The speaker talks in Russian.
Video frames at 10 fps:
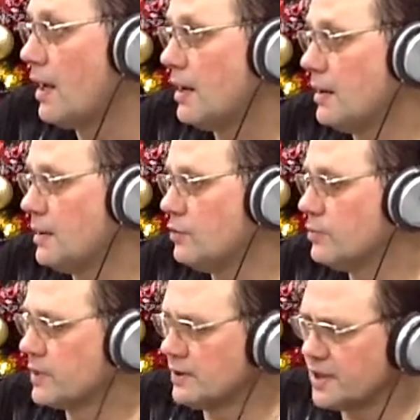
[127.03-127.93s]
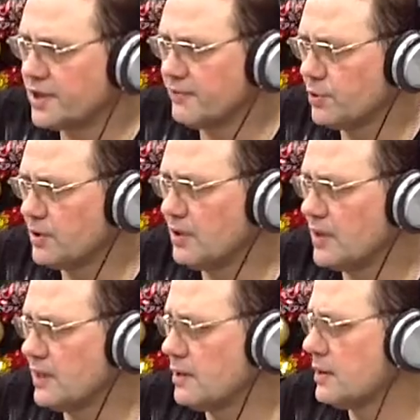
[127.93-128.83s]
и я думаю, когда же я все-таки
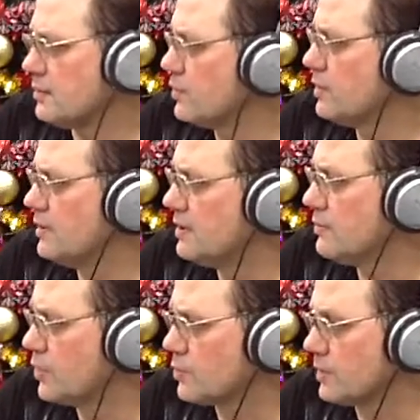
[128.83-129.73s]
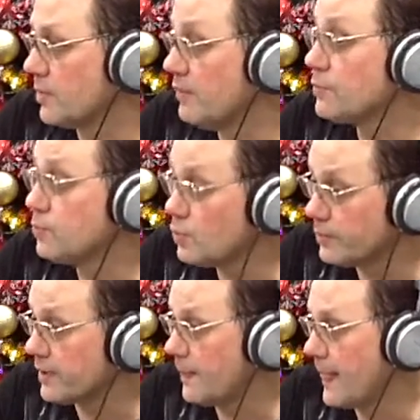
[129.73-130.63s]
начал работать Дедом Морозом? И
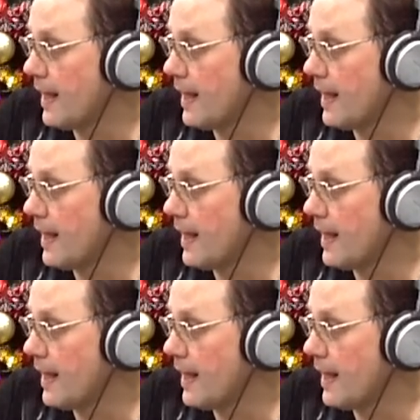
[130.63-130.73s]
вспомнил.